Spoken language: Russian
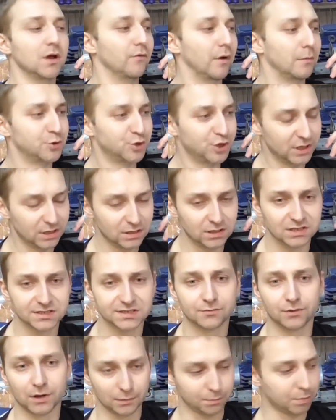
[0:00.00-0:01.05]
Вообще,
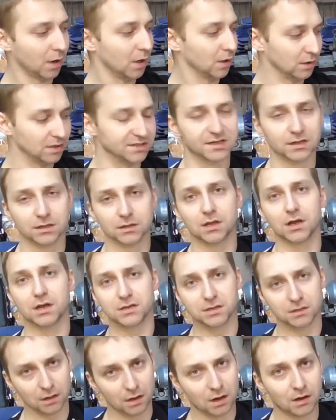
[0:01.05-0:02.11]
если говорить про этот
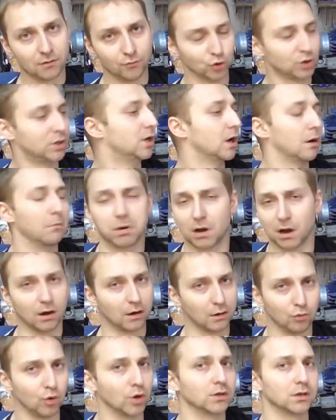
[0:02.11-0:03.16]
ZND-1А, вот я бы
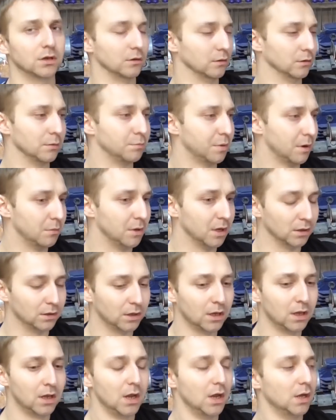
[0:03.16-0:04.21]
как его открыл, например,
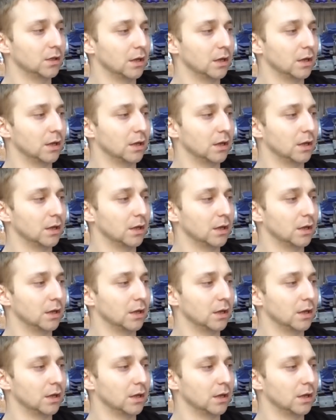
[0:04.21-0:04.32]
да,